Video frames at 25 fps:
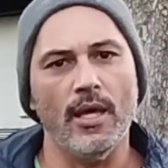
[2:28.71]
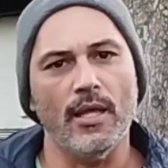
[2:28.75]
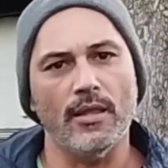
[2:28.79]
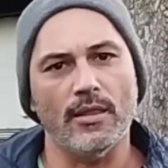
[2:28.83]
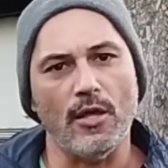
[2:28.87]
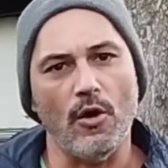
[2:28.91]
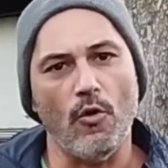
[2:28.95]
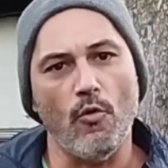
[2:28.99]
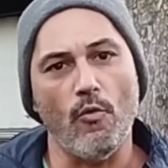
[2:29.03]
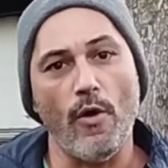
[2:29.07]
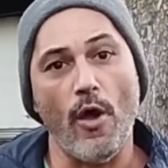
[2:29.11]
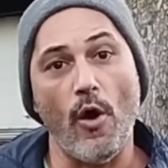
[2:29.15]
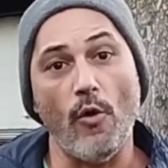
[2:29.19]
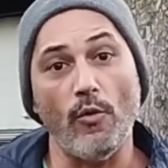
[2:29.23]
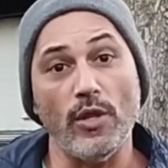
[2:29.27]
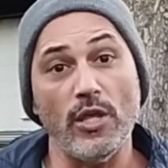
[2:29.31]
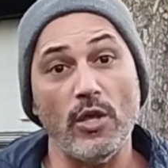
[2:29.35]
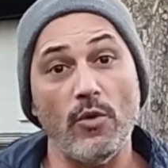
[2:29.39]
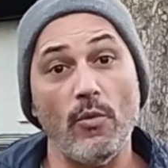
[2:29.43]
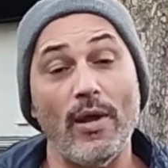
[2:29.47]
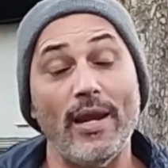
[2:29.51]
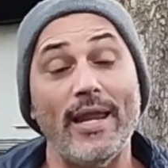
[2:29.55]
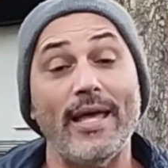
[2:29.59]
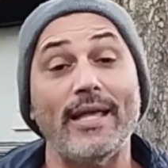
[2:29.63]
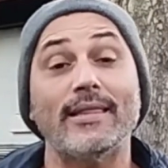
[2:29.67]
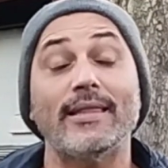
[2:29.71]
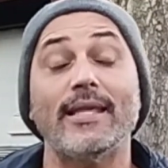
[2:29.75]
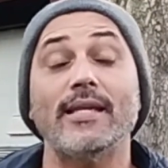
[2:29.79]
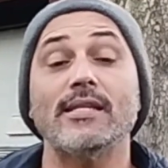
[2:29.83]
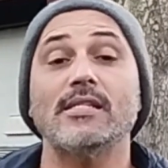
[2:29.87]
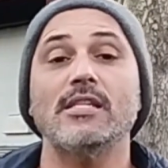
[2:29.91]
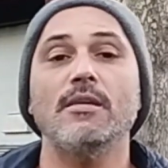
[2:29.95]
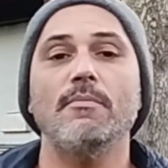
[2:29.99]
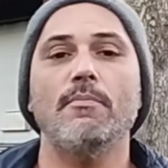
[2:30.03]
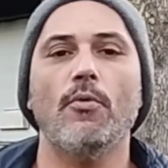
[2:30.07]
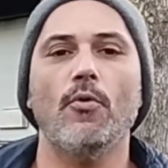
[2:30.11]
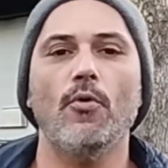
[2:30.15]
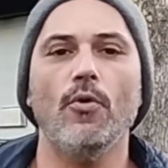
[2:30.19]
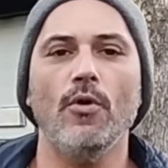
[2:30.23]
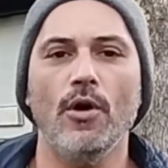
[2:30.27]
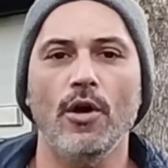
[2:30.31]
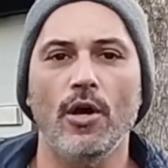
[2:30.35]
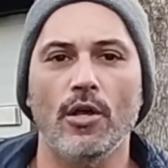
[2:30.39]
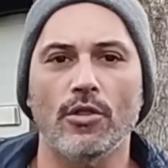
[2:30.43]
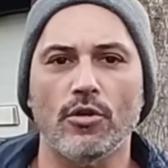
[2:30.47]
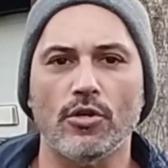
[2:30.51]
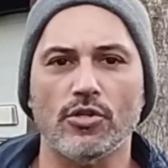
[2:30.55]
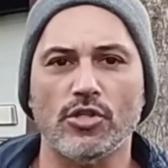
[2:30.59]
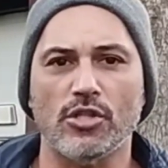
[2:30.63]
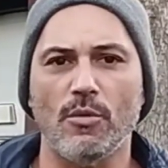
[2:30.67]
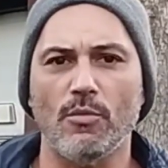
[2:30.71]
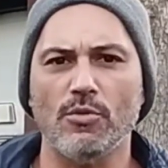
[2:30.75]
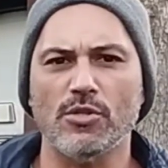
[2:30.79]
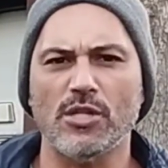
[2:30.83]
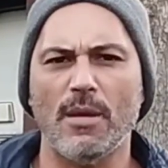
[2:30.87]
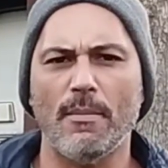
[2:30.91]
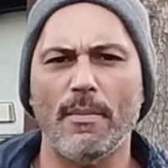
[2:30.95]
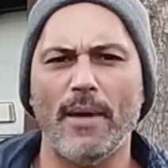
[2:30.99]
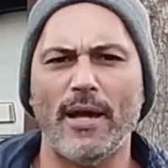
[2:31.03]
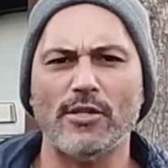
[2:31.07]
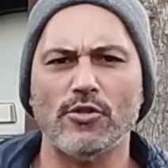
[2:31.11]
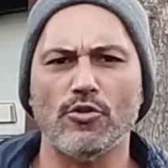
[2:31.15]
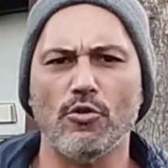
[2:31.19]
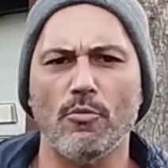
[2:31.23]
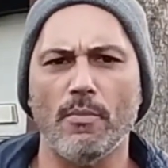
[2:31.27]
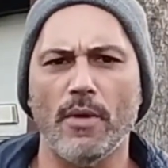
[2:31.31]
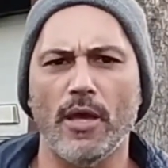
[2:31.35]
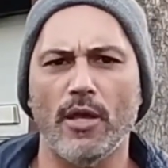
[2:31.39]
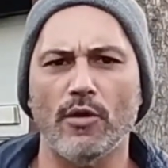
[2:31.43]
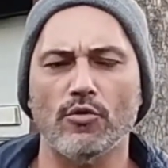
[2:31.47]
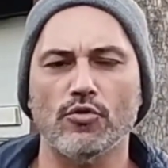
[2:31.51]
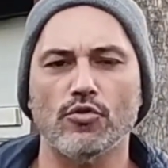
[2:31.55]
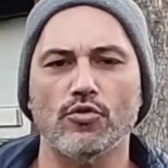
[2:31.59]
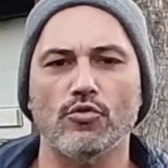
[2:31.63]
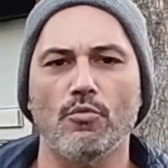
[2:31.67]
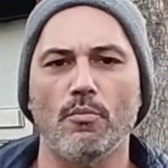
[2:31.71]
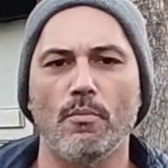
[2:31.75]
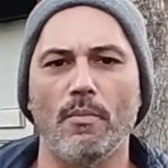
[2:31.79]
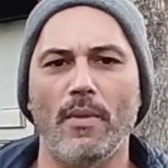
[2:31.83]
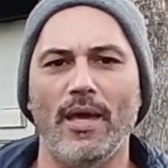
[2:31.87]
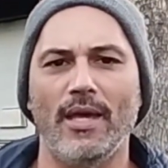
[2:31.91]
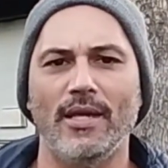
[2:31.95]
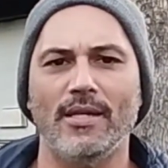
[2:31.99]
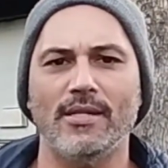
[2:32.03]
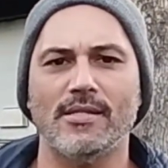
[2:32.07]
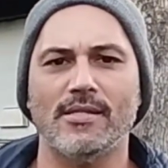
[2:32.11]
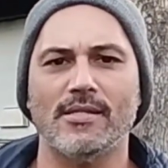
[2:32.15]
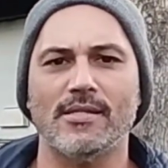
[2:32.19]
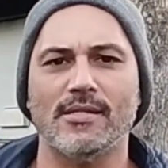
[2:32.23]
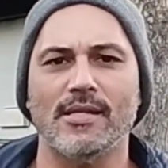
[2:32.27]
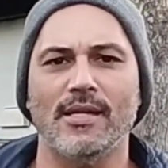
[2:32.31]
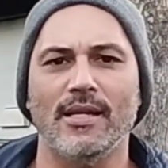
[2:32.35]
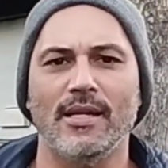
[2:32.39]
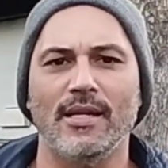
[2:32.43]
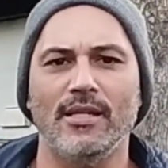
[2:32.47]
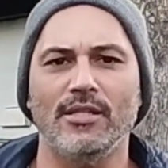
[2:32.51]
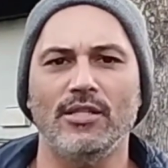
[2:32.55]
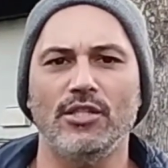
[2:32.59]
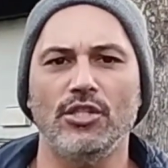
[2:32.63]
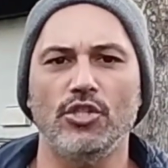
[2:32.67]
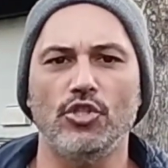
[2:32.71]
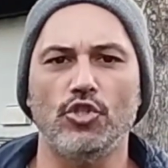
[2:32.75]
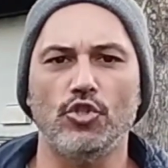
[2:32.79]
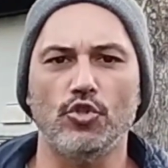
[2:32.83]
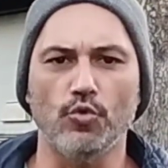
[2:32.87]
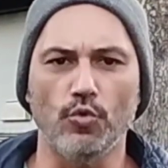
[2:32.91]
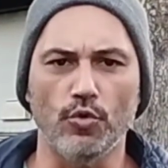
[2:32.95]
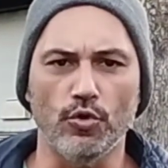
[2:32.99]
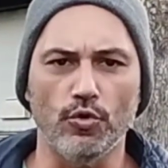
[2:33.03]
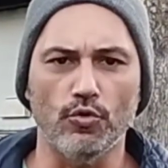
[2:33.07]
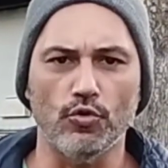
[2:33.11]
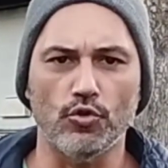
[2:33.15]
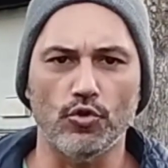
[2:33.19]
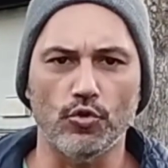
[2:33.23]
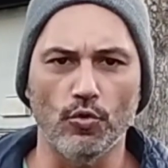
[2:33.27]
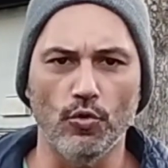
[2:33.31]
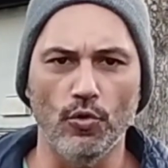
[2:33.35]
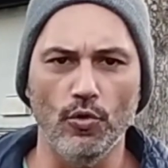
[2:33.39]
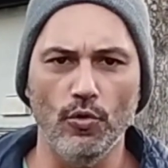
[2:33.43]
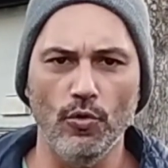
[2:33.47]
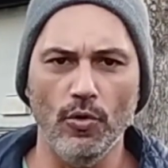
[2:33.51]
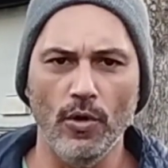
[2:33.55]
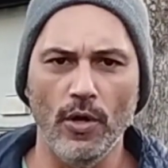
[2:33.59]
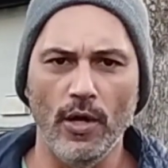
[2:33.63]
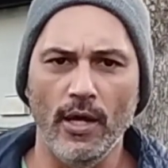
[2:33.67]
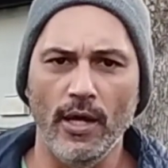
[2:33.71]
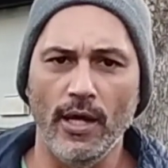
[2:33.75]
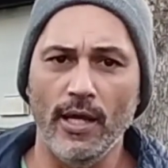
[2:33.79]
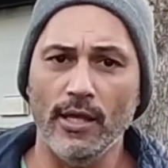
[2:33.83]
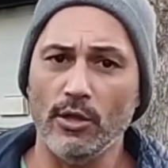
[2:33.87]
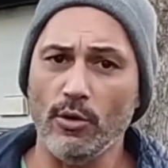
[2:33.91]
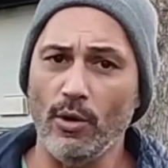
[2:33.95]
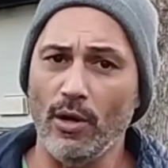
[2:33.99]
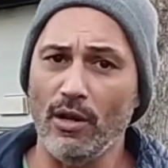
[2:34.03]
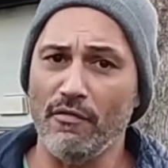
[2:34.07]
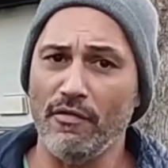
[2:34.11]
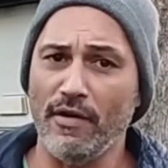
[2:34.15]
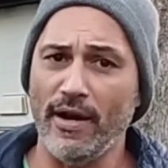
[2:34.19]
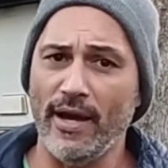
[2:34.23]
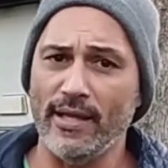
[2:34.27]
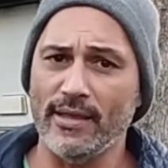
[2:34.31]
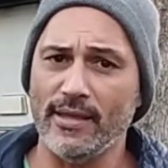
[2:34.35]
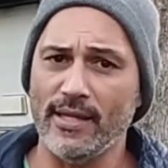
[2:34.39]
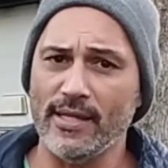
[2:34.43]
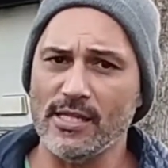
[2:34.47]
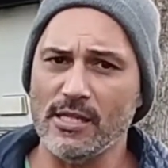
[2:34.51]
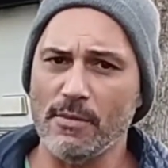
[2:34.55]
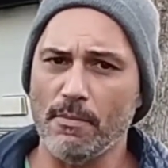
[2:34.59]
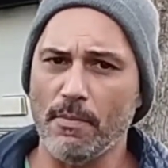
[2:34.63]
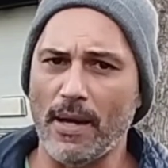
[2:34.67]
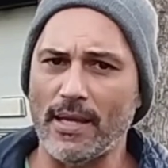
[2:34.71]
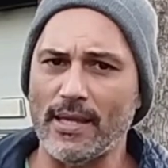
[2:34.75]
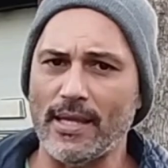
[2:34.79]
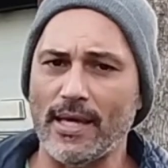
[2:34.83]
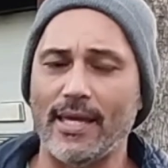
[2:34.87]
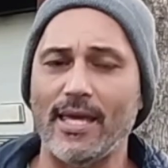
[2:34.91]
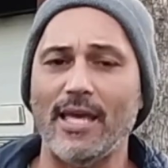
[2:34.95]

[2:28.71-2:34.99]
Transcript: Então, o El Ninho ele antecipou, nós estamos aí mais ou menos no mês de junho, julho, então ele vai antecipar.